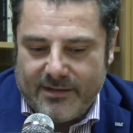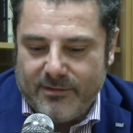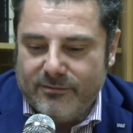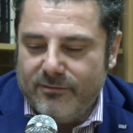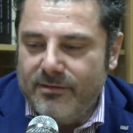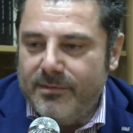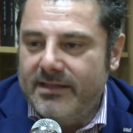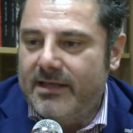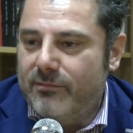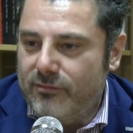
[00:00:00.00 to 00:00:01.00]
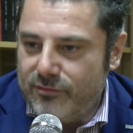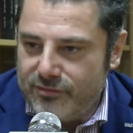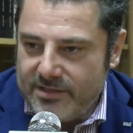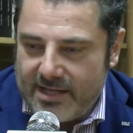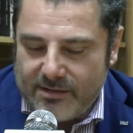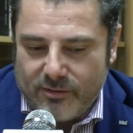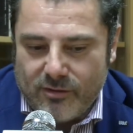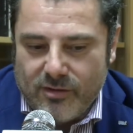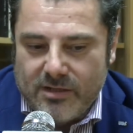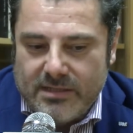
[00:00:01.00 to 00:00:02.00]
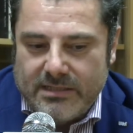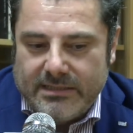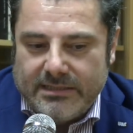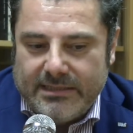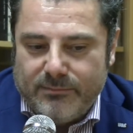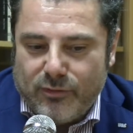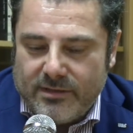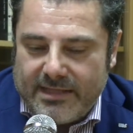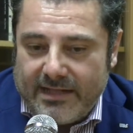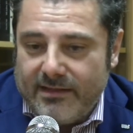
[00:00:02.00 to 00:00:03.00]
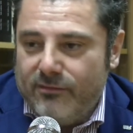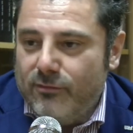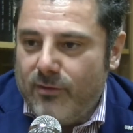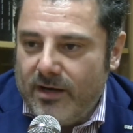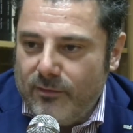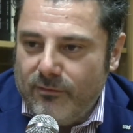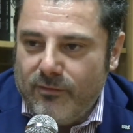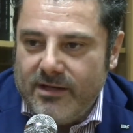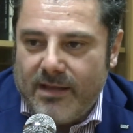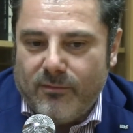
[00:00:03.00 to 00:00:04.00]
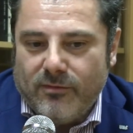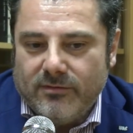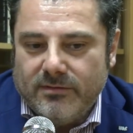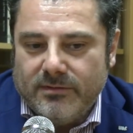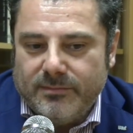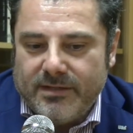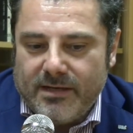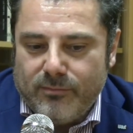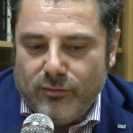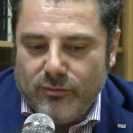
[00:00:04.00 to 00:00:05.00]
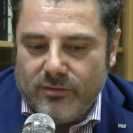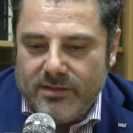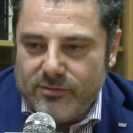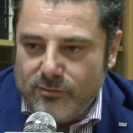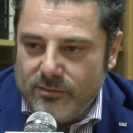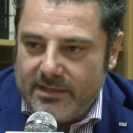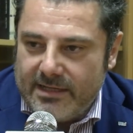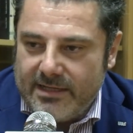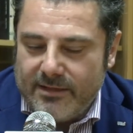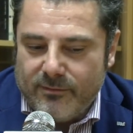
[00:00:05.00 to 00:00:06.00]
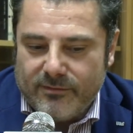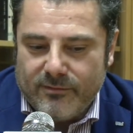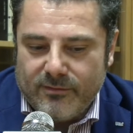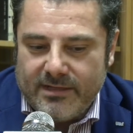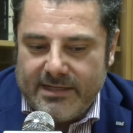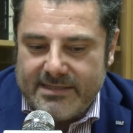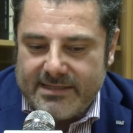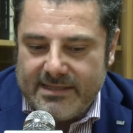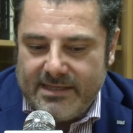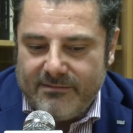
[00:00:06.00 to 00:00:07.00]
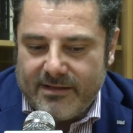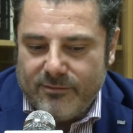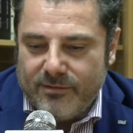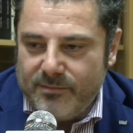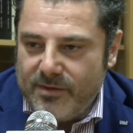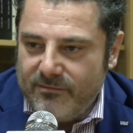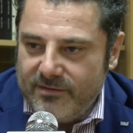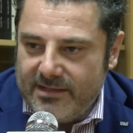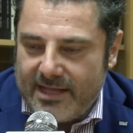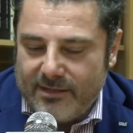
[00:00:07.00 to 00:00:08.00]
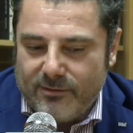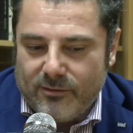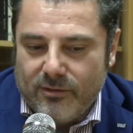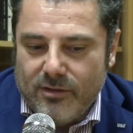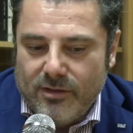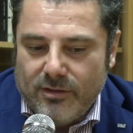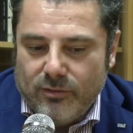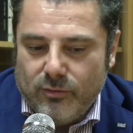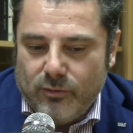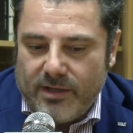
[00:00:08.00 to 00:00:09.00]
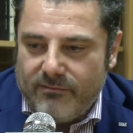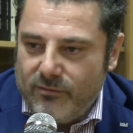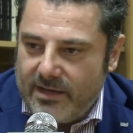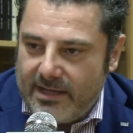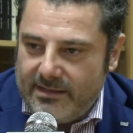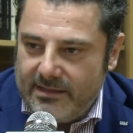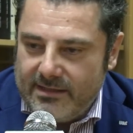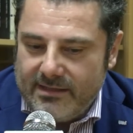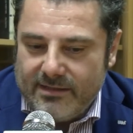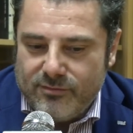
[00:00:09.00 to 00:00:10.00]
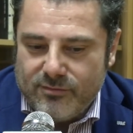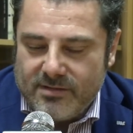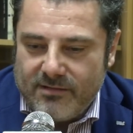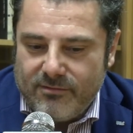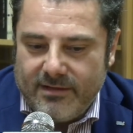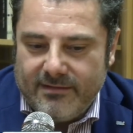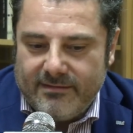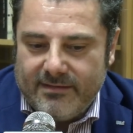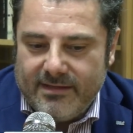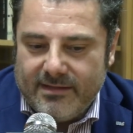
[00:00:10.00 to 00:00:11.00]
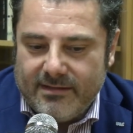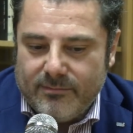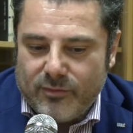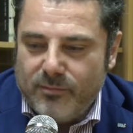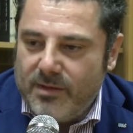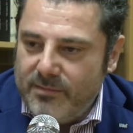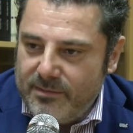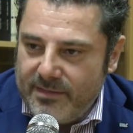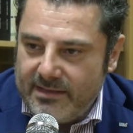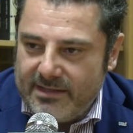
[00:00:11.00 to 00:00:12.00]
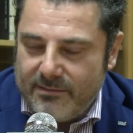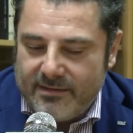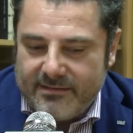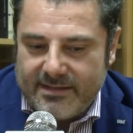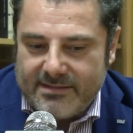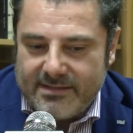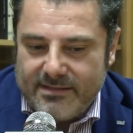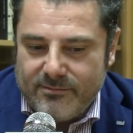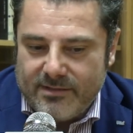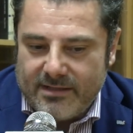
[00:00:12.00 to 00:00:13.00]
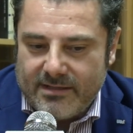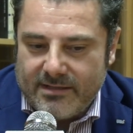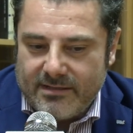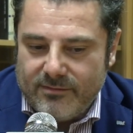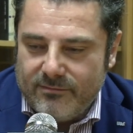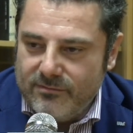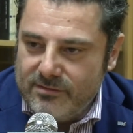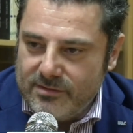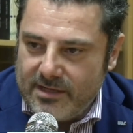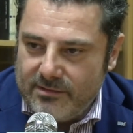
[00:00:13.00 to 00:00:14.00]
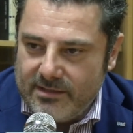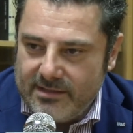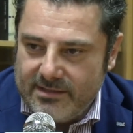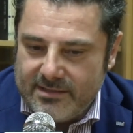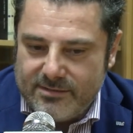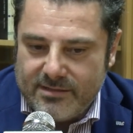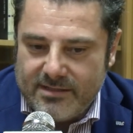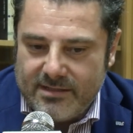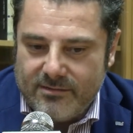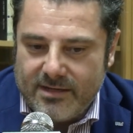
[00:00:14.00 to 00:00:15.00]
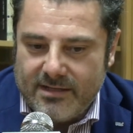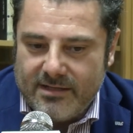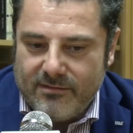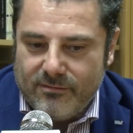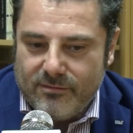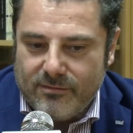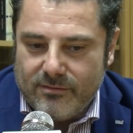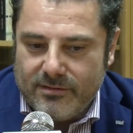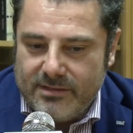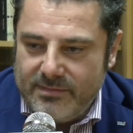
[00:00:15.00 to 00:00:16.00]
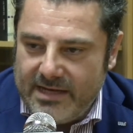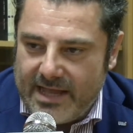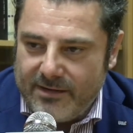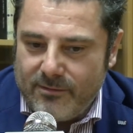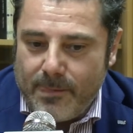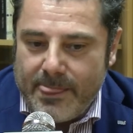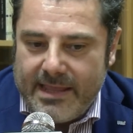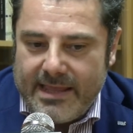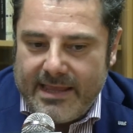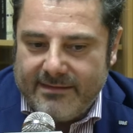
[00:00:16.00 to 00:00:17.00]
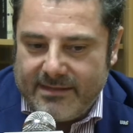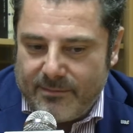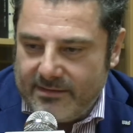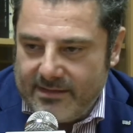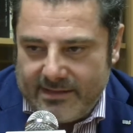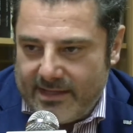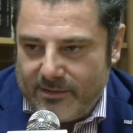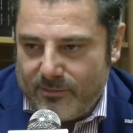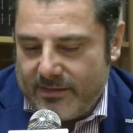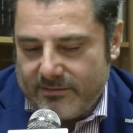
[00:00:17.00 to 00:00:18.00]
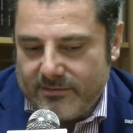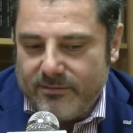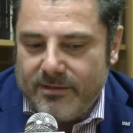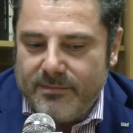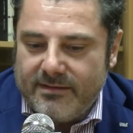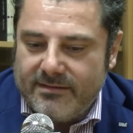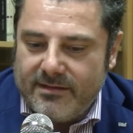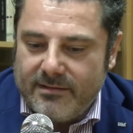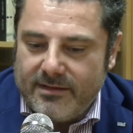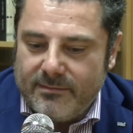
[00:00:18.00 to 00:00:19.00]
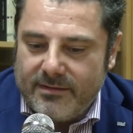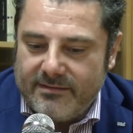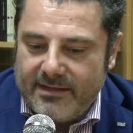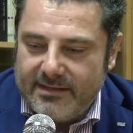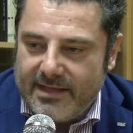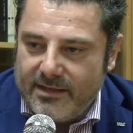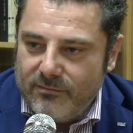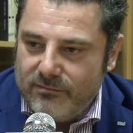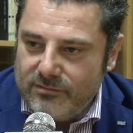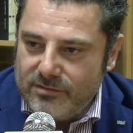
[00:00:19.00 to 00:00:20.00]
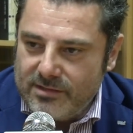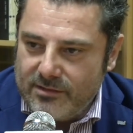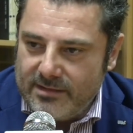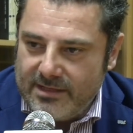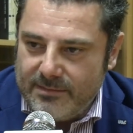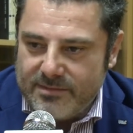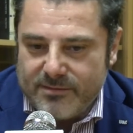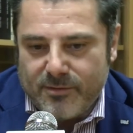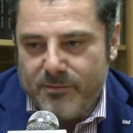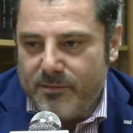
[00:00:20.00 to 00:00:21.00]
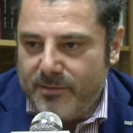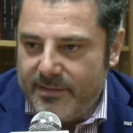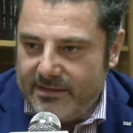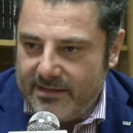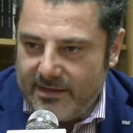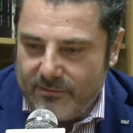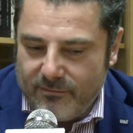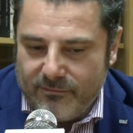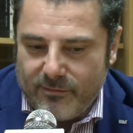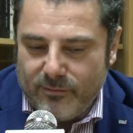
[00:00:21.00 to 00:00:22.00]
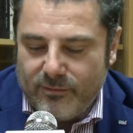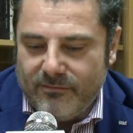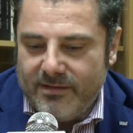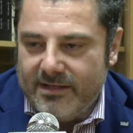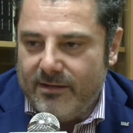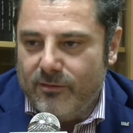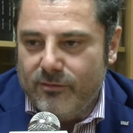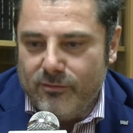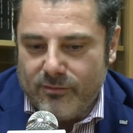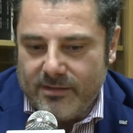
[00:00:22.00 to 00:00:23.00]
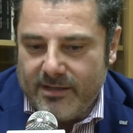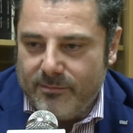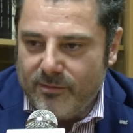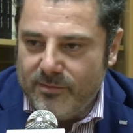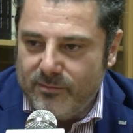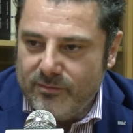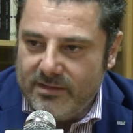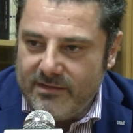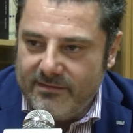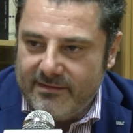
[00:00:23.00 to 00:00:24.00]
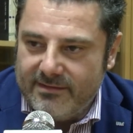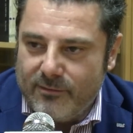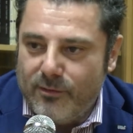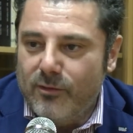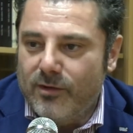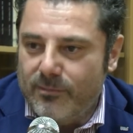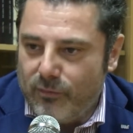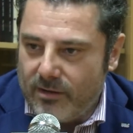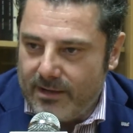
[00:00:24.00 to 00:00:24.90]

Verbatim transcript: Questo ovviamente apre uno scenario importante sul quale noi vogliamo eh, per l'appunto discutere in questa iniziativa dove abbiamo invitato due avvocati giuslavoristi, probabilmente la presenza di, una, di, un funzionario della direzione territoriale del lavoro di Milano e stiamo attendendo, ma dovrebbe essere presente anche un funzionario dell'Inps, proprio per metterli a confronto e vedere ognuno dai propri punti di vista quello che può